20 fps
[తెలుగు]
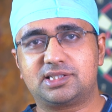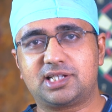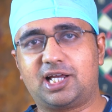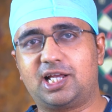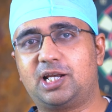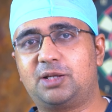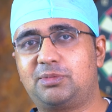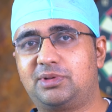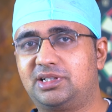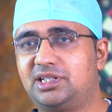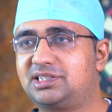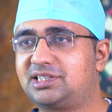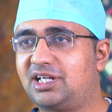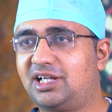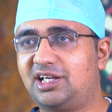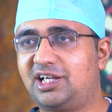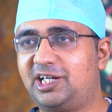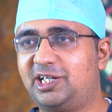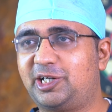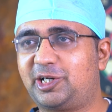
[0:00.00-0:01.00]
చాలామంది
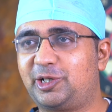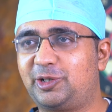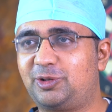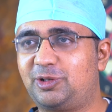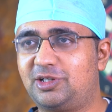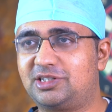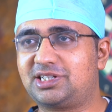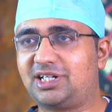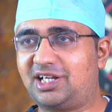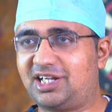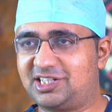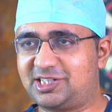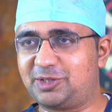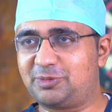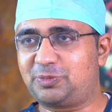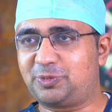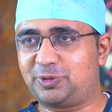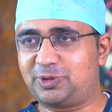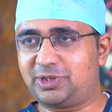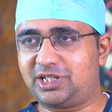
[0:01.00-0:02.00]
చాలా ఇంటర్వ్యూల్లో చాలా
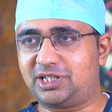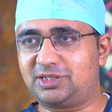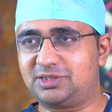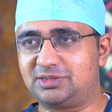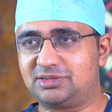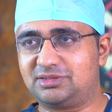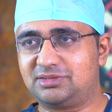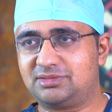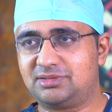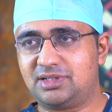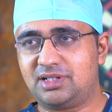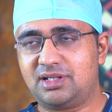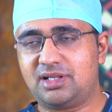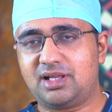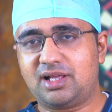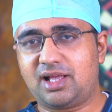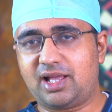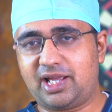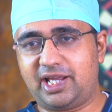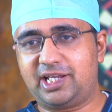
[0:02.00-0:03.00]
చెప్పుంటారు
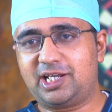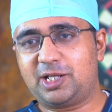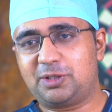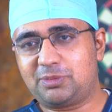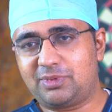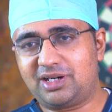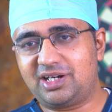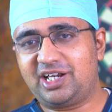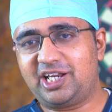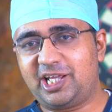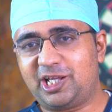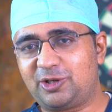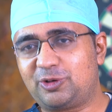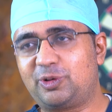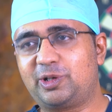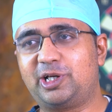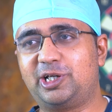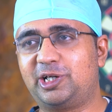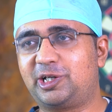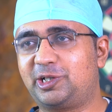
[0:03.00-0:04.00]
అయినా మళ్ళీ
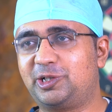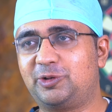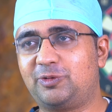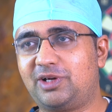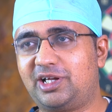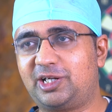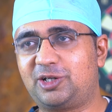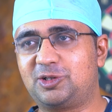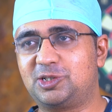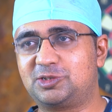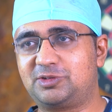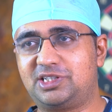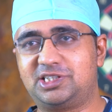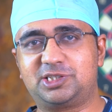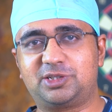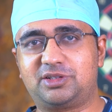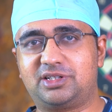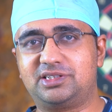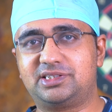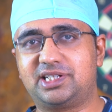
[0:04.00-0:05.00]
ఇంకొక ఇంటర్వ్యూ వ్యారికోజ్
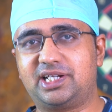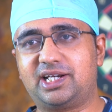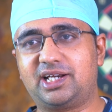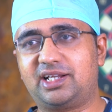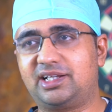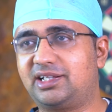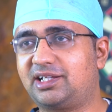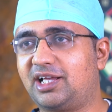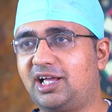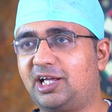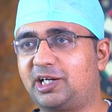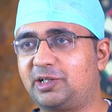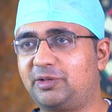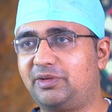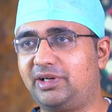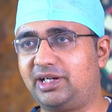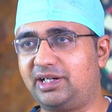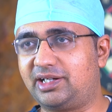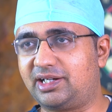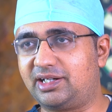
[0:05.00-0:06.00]
వెయిన్స్ గురించి చేయడానికి
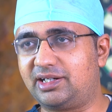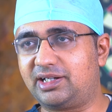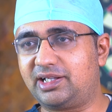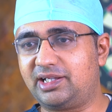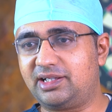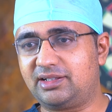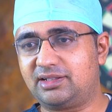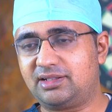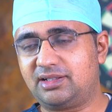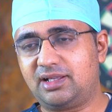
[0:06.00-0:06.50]
కారణం ఏంటంటే